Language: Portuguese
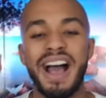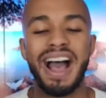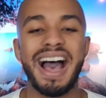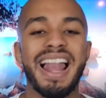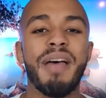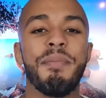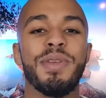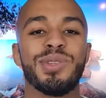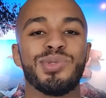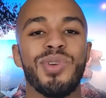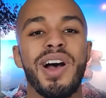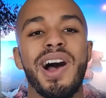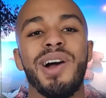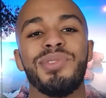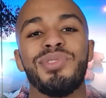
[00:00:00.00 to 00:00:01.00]
Fala
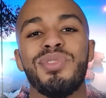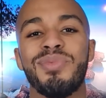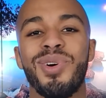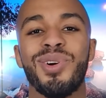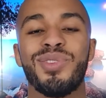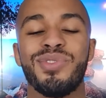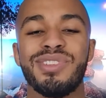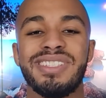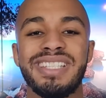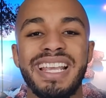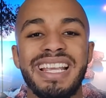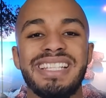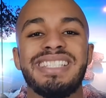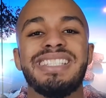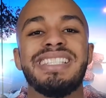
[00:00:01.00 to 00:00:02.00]
pessoal, tudo bom com
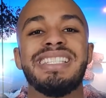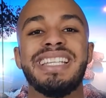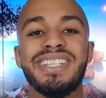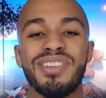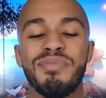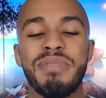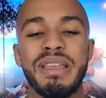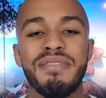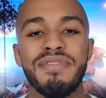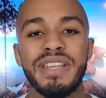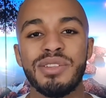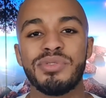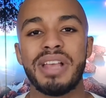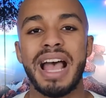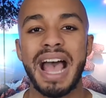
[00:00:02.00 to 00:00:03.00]
vocês? Sejam
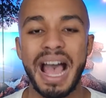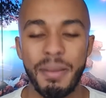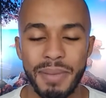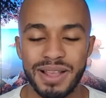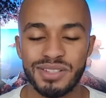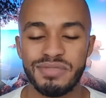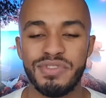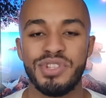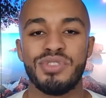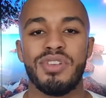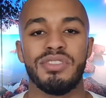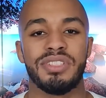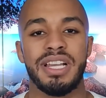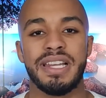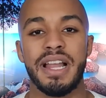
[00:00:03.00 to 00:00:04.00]
bem-vindos a mais um vídeo do
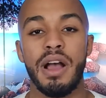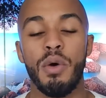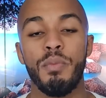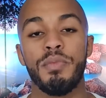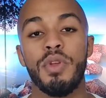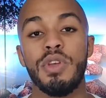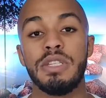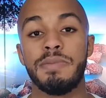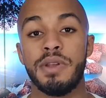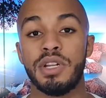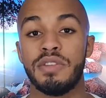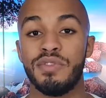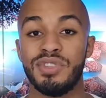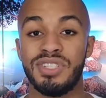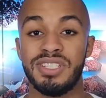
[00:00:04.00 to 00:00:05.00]
nosso canal. Eu espero
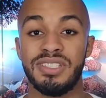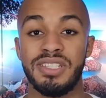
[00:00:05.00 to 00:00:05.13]
que você